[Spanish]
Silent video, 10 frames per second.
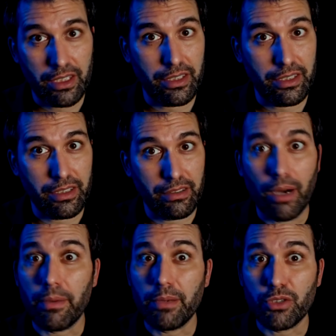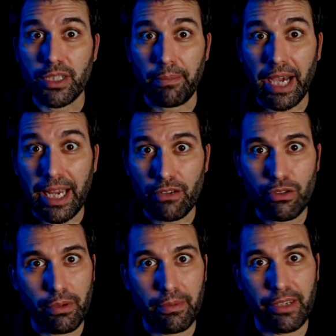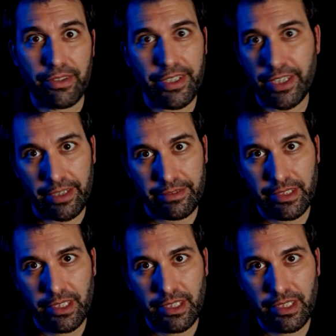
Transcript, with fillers: y no hablemos de apagarlo y volverlo a encender.